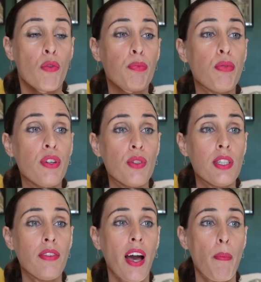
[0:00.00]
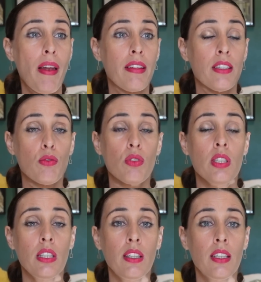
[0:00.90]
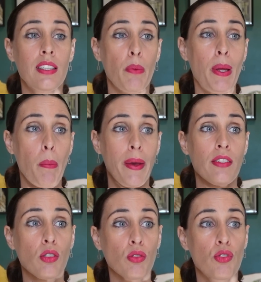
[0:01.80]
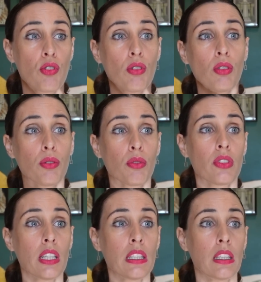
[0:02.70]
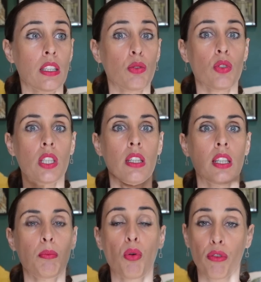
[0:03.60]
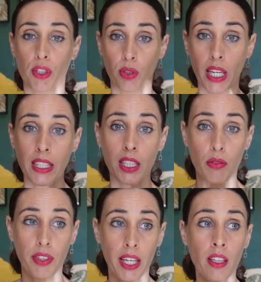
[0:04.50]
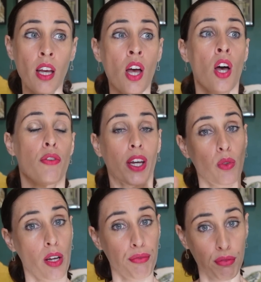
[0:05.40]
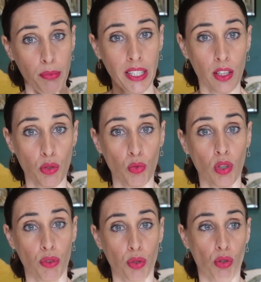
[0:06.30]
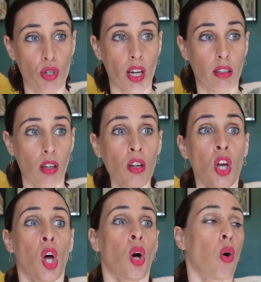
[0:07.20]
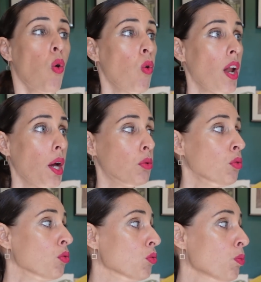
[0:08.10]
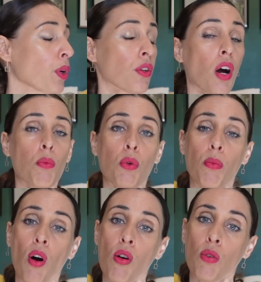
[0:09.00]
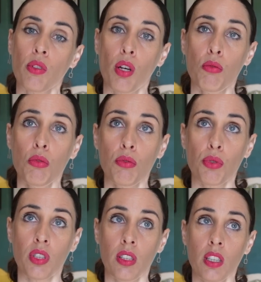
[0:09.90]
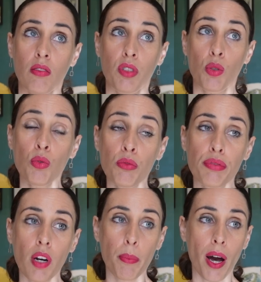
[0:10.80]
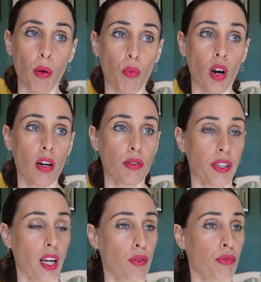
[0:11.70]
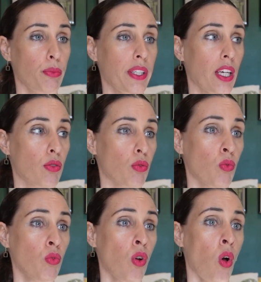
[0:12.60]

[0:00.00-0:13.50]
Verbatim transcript: Vous pouvez aussi faire appel à des sociétés qui s'appellent Pest Control, donc ça c'est des sociétés professionnelles qui viennent faire de la fumigation dans votre jardin on l'a eu, nous, pendant un moment, on a eu une société qui venait une fois par mois faire la fumigation.